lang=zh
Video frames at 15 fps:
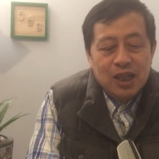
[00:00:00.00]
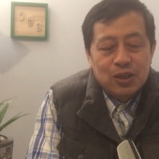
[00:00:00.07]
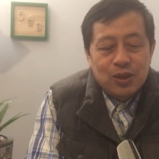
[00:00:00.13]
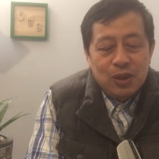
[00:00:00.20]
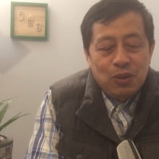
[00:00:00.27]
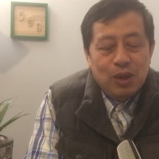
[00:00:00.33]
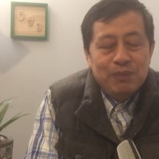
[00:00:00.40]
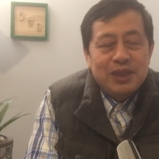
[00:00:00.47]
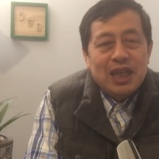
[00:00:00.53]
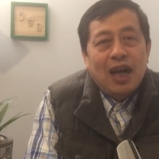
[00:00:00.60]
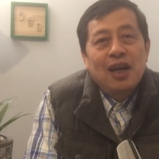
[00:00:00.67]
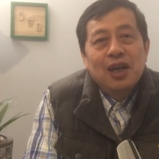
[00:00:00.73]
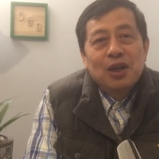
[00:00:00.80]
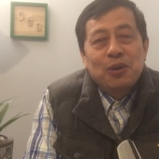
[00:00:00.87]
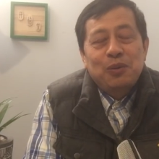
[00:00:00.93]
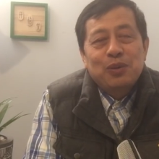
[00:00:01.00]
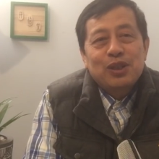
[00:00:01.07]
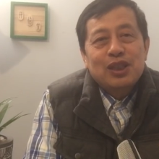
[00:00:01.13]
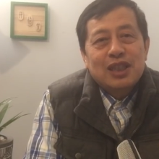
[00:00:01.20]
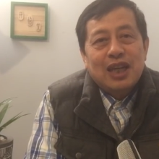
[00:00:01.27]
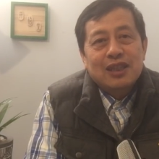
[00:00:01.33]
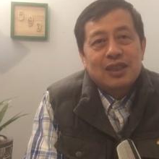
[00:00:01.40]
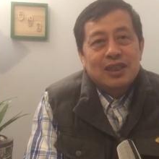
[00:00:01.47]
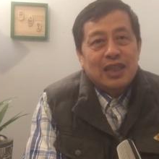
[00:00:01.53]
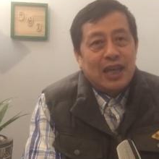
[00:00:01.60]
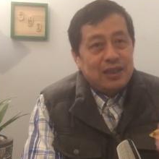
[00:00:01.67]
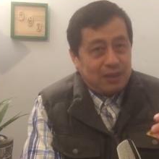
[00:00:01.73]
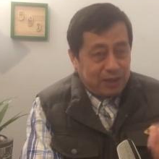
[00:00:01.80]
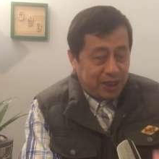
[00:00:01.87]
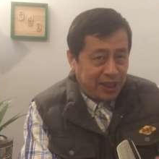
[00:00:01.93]
所以我们讲胡适，他是
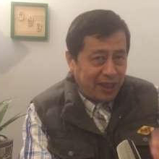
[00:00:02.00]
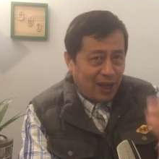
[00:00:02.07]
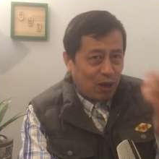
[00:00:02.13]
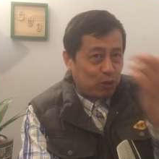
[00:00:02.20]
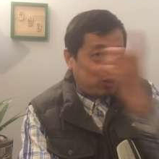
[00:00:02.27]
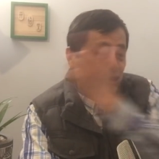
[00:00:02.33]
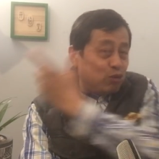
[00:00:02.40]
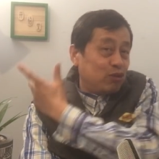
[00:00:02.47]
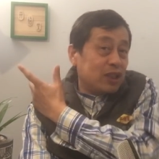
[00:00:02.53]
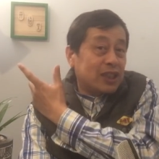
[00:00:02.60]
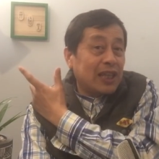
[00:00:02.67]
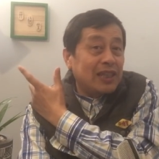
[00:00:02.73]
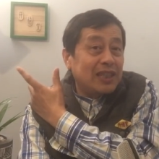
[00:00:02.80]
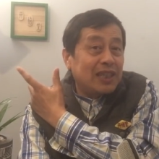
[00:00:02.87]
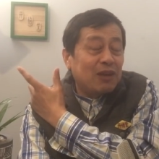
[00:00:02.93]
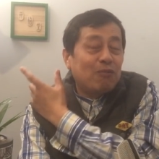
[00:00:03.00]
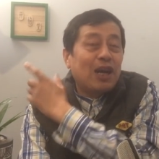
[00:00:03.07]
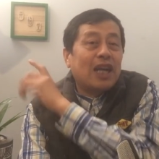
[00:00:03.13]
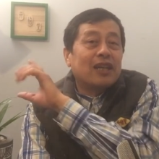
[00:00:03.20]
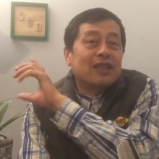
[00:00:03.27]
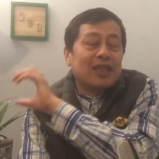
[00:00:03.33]
在跳出三界外，